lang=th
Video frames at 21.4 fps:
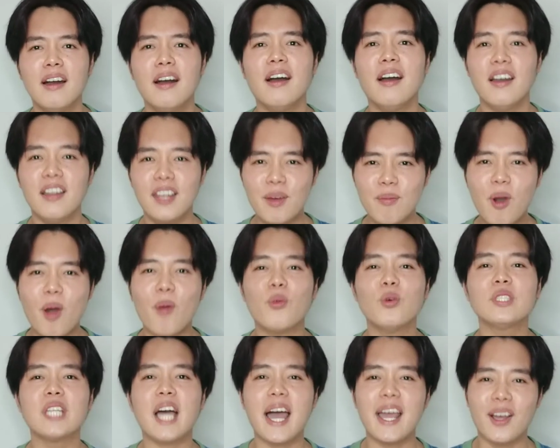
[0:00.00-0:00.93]
เออน้ำหอม
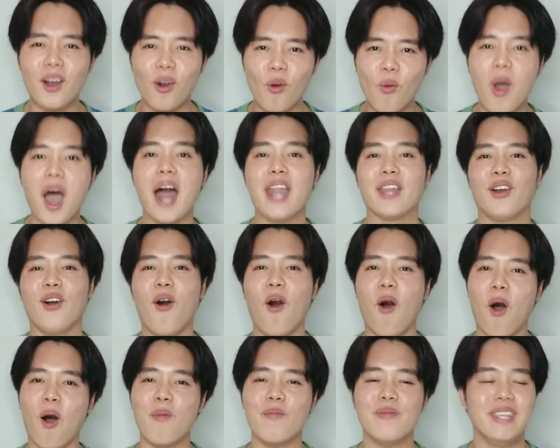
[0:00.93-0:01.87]
ผู้ชายก็หวานก็ห
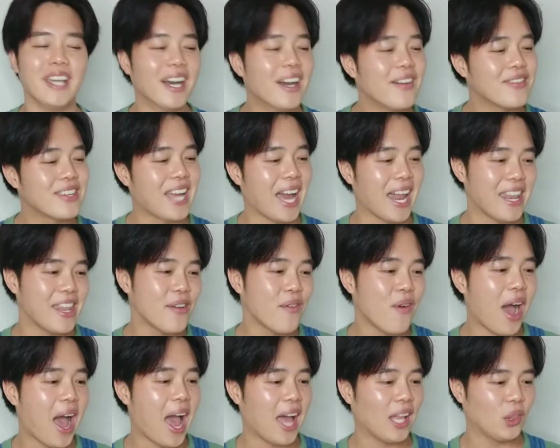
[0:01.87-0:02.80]
อมเยอะเหมือนกันนี่ห
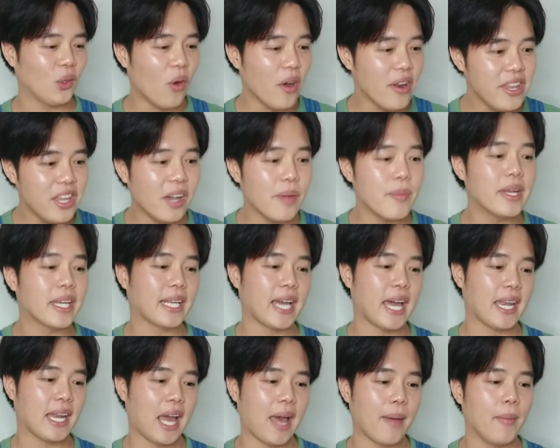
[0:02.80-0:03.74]
ว่าตัวนี้ก็เหมือนกั
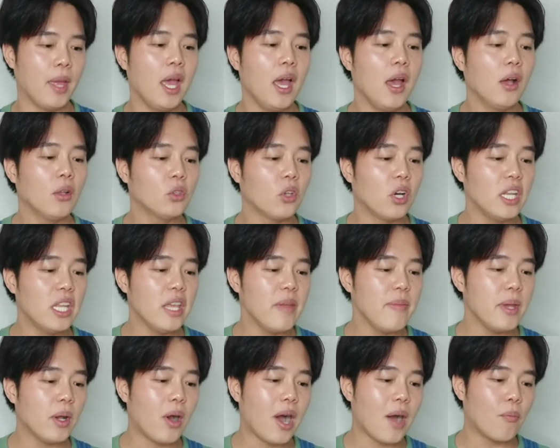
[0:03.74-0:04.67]
นครับ ตัวนี้
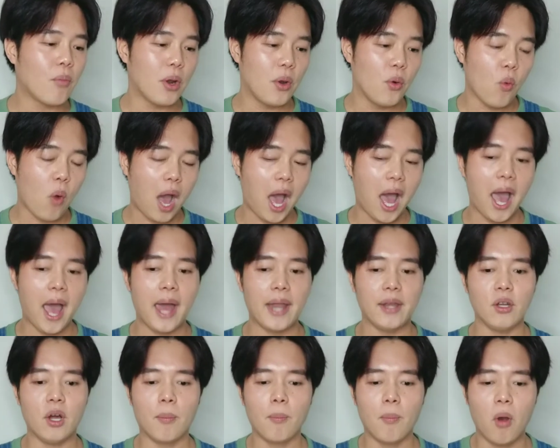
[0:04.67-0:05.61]
มีความหวานหวาน
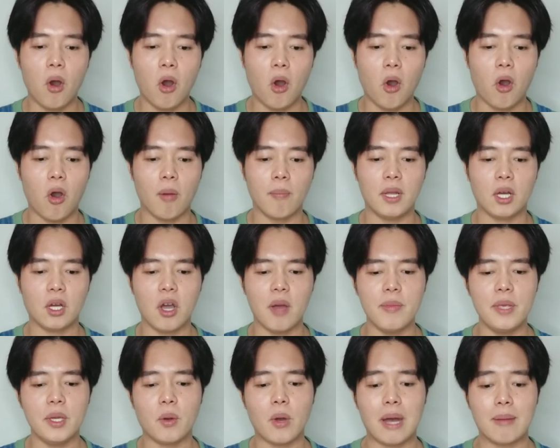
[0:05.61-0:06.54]
หอมหอมแล้วก็
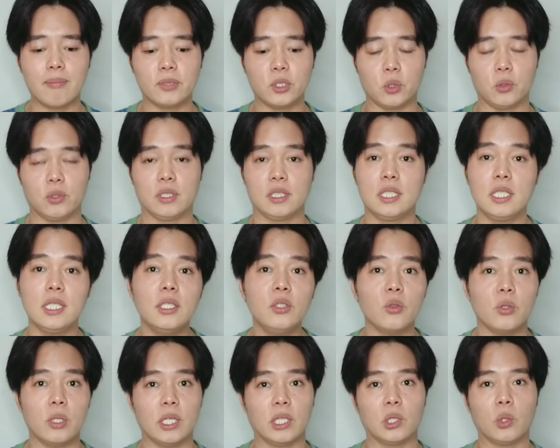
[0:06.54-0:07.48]
มีความสดชื่นอ
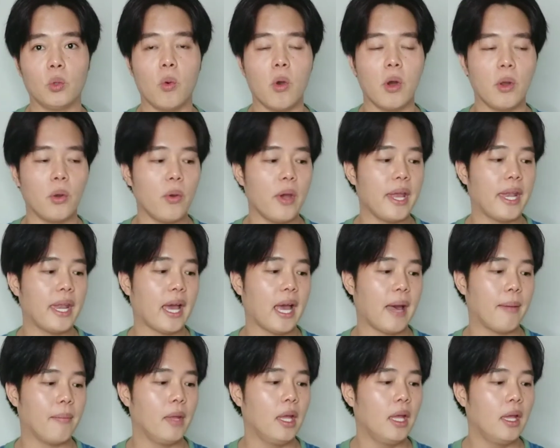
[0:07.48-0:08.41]
ยู่ในตัวด้วยนะครั
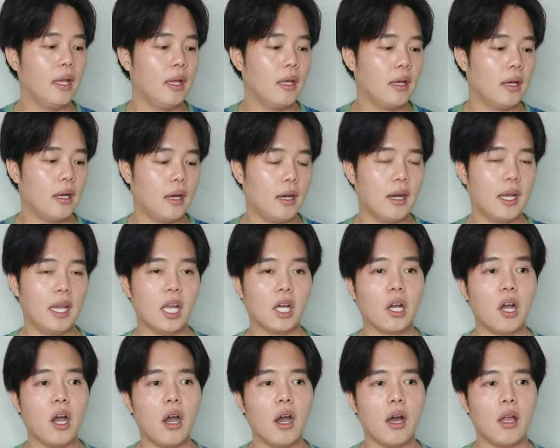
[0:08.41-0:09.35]
บเออแล้ว
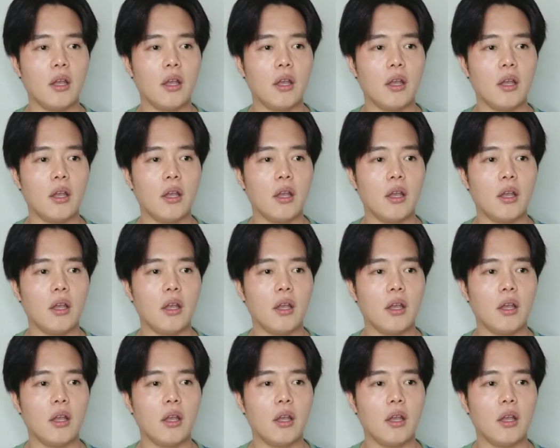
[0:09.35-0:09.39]
ก็